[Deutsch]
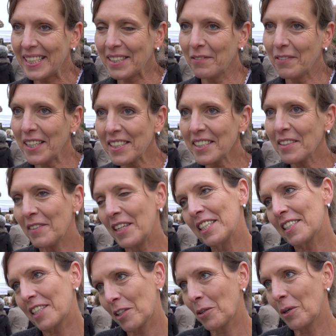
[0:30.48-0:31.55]
des
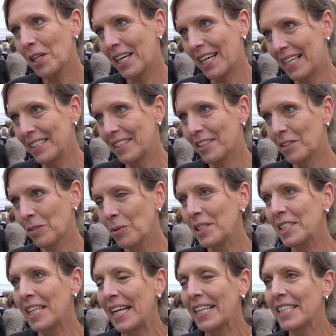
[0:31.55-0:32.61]
Festivals der Toleranz. So
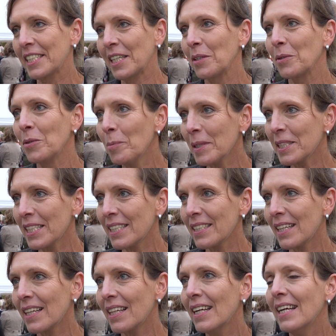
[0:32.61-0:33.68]
ist eigentlich der
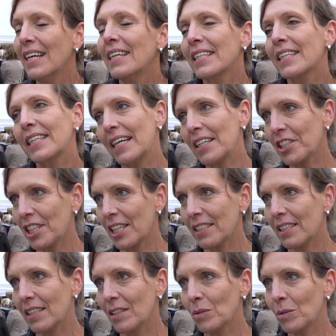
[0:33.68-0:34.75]
Übertitel, die
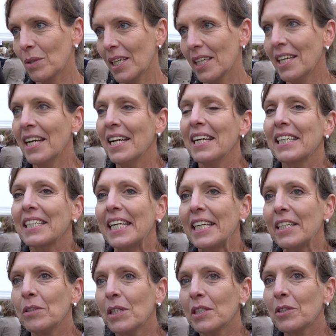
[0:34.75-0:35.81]
Dachsteindialoge. dialoge
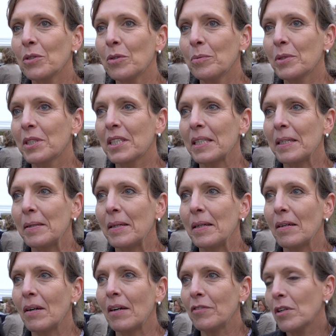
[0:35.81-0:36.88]
Geht dort ums
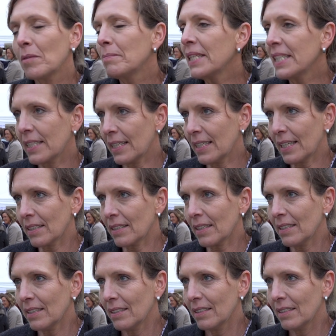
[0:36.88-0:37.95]
einfach
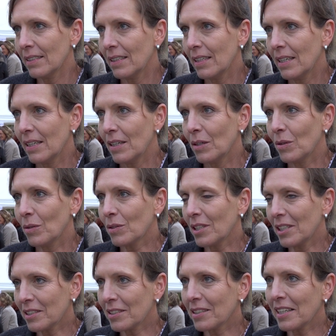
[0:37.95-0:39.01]
Miteinander. Und
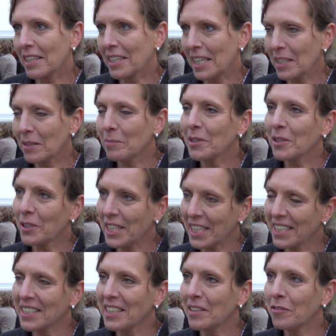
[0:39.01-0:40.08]
das erkennt man dann
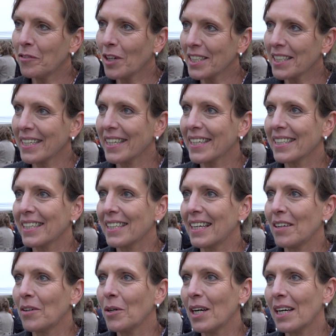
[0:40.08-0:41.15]
eher an den Vorträgen,
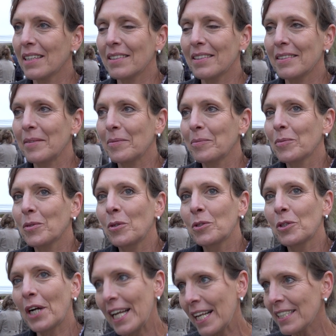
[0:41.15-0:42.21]
auch an dem
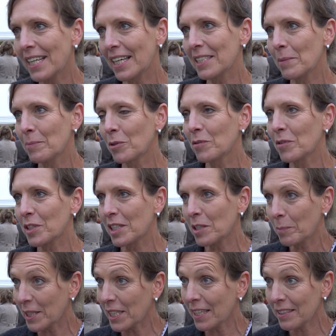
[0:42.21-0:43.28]
kulturellen Angebot, was
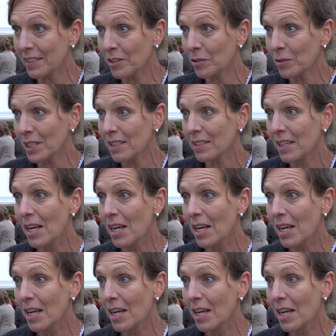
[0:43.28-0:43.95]
das bedeuten soll.